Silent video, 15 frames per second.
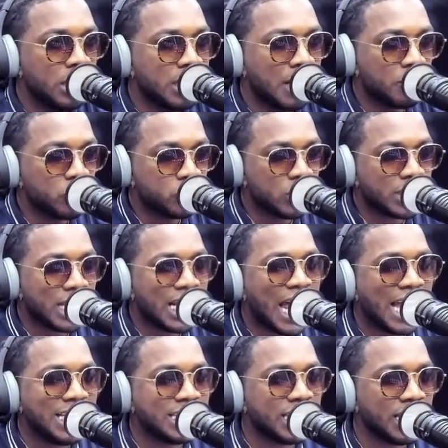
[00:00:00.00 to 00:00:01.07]
La música es el
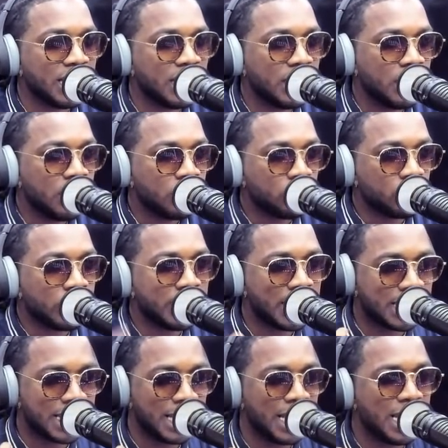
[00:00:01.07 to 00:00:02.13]
arte tú
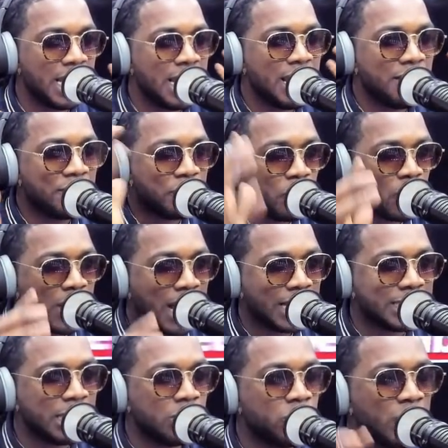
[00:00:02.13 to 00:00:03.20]
tienes que
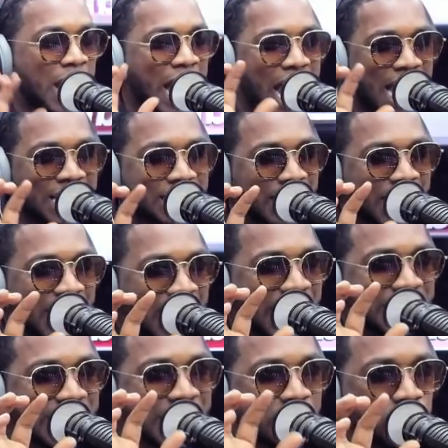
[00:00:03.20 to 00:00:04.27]
enfocarte en una arte, en el
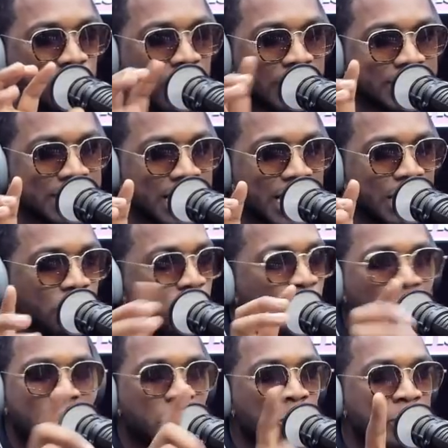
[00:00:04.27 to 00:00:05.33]
arte que tú vas a hacer,
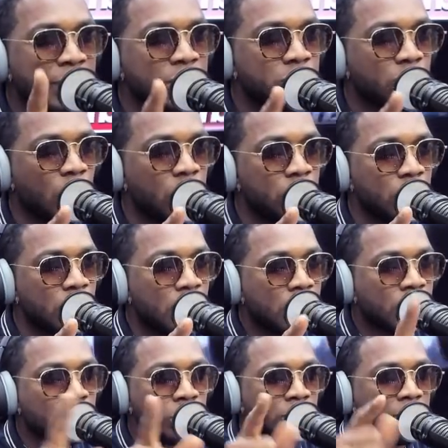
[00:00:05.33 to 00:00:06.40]
igual que un pintor,
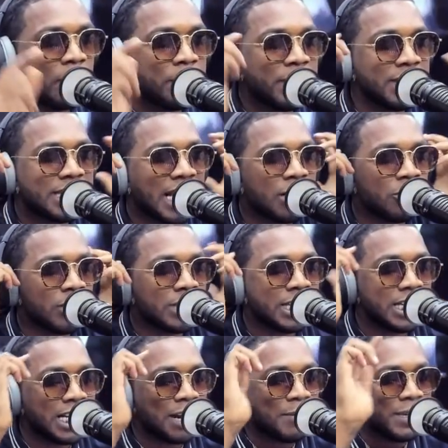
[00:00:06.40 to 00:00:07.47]
cuando va a pintar lo que
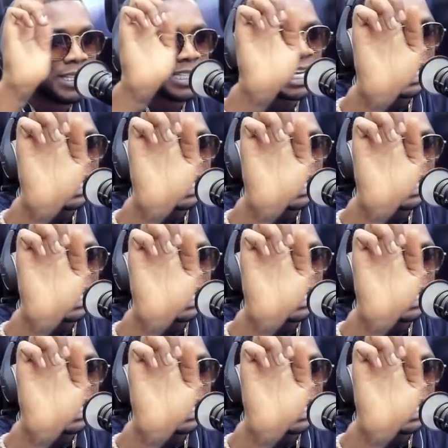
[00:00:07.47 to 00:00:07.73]
tiene la mente